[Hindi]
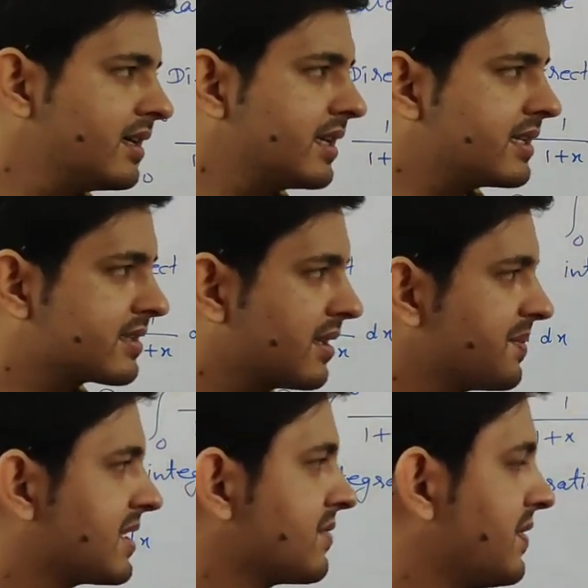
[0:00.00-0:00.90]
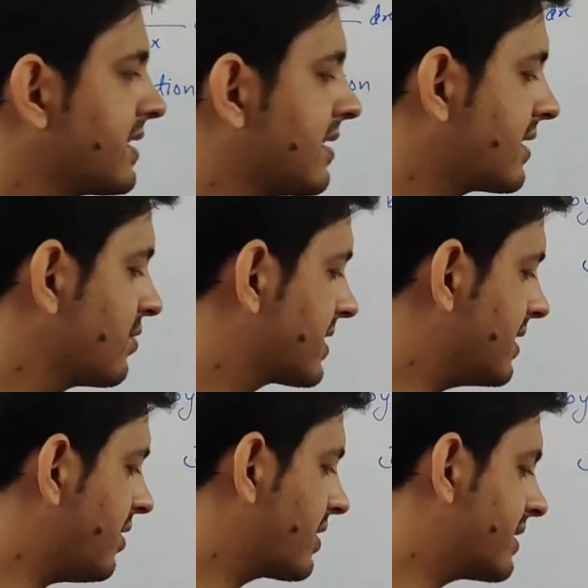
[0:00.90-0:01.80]
ये सिम्सन वन थर्ड रूल
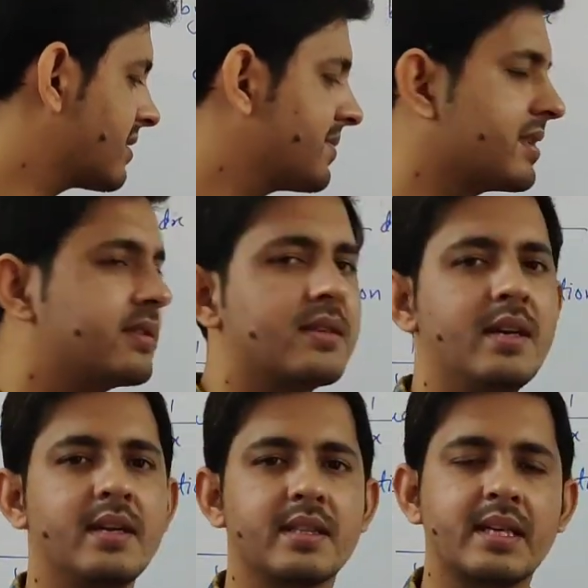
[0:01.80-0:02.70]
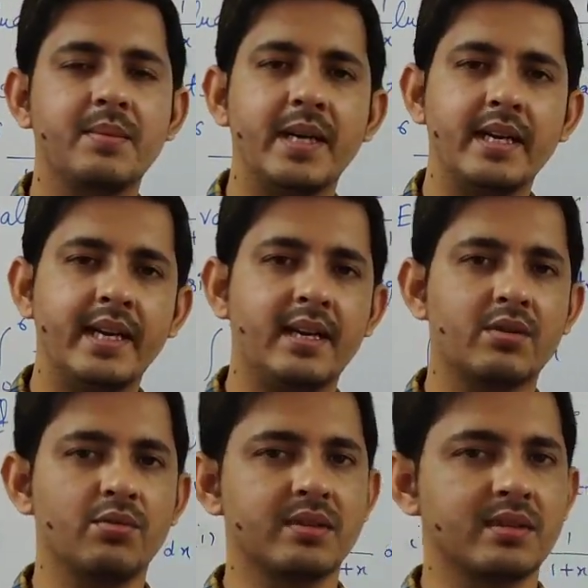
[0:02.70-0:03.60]
से और ये सिम्सन थ्री बाई एट
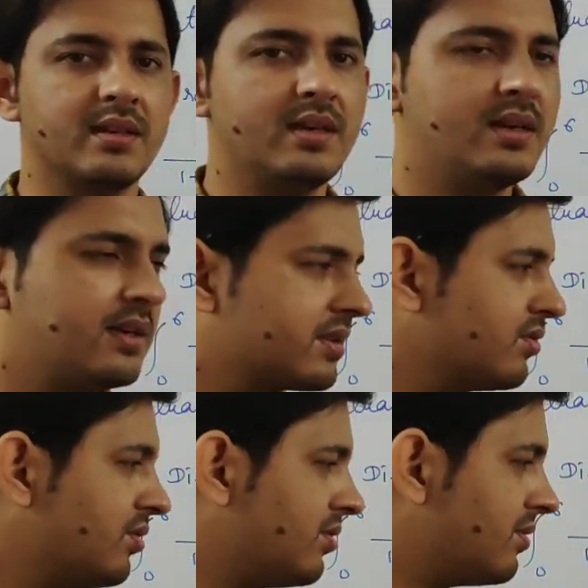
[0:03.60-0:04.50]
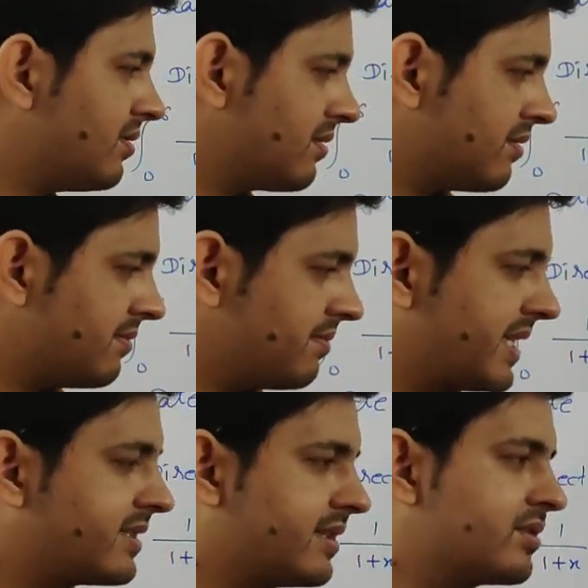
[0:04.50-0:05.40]
रूल से तो
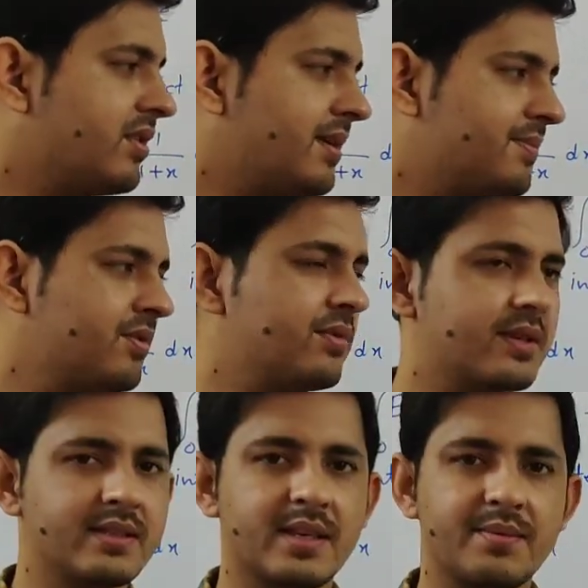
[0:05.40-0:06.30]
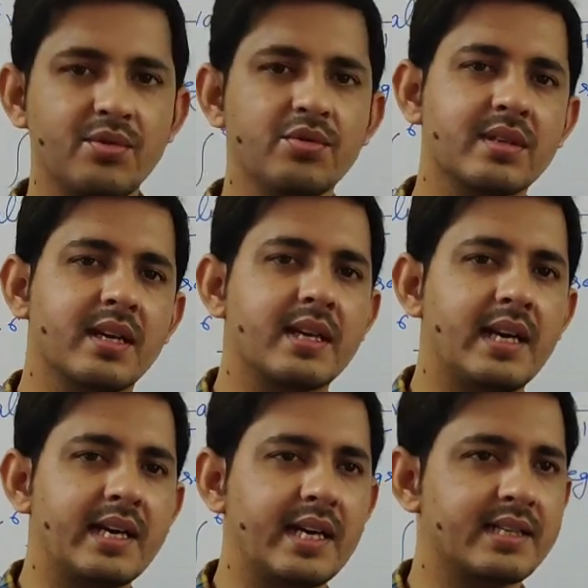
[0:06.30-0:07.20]
बेसिक जो आपको कंसेप्ट यूज़ करना
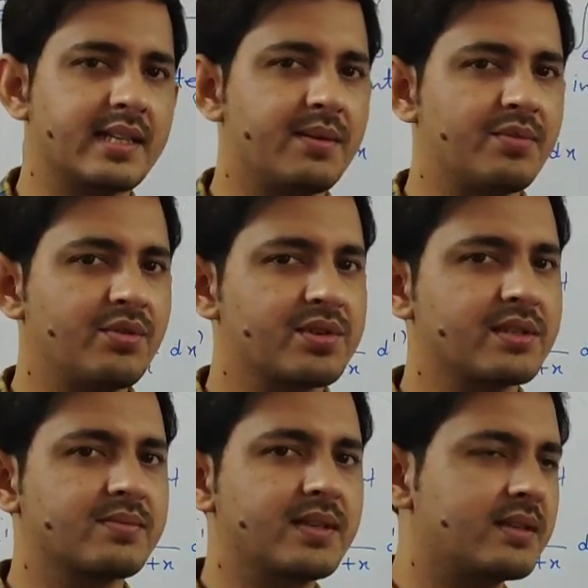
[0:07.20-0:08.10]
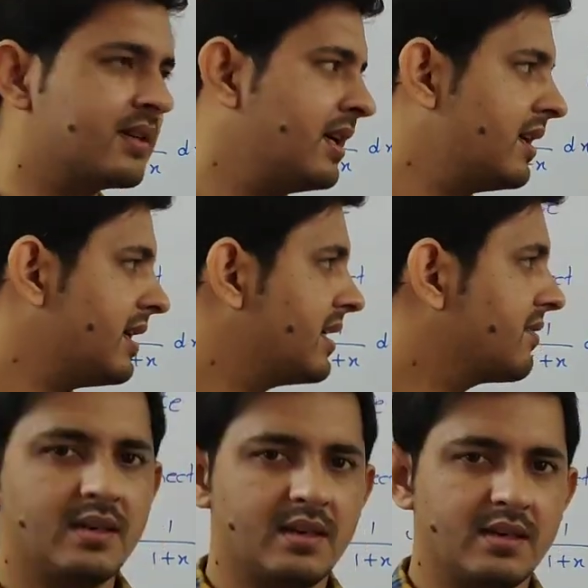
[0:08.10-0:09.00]
है कैसे आपको क्वेश्चन में
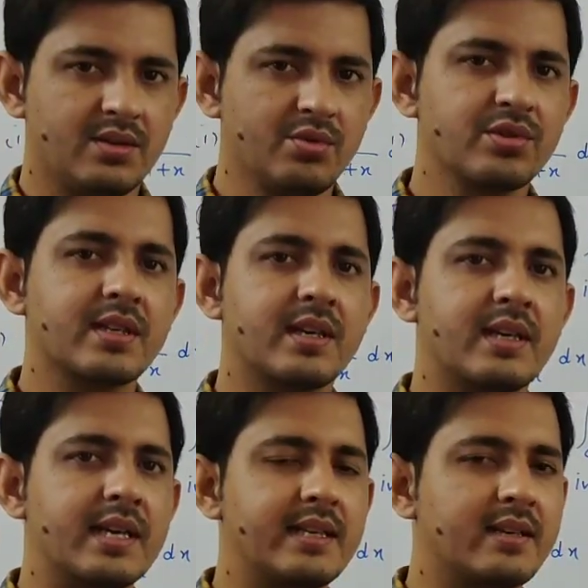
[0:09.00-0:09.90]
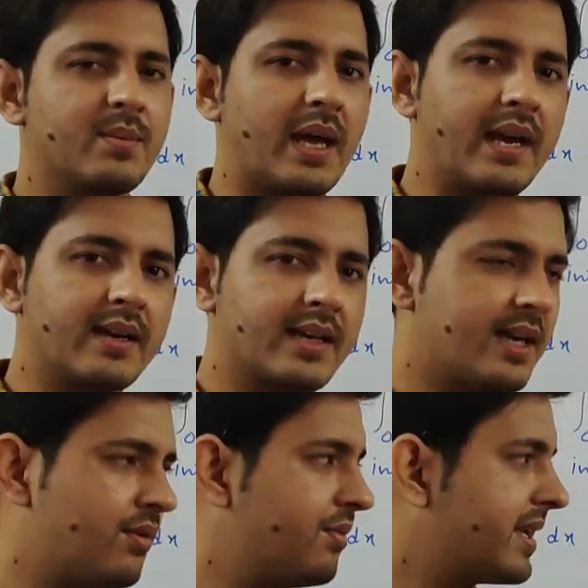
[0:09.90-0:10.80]
इन यूज़ करना है कैसे अप्लाई करना
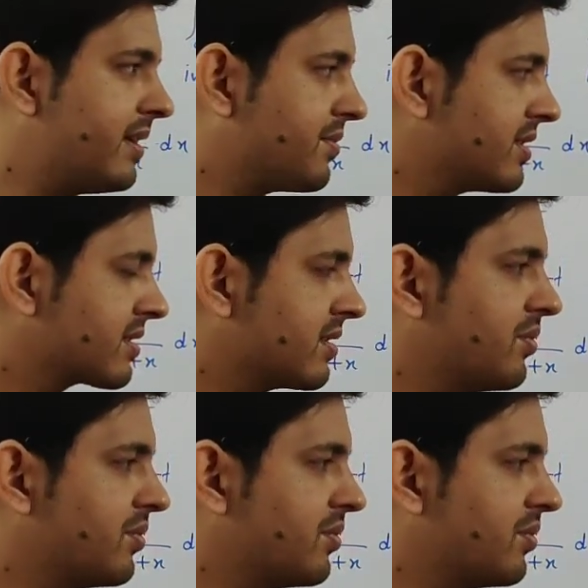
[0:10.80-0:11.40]
है वो मैंने आपको इस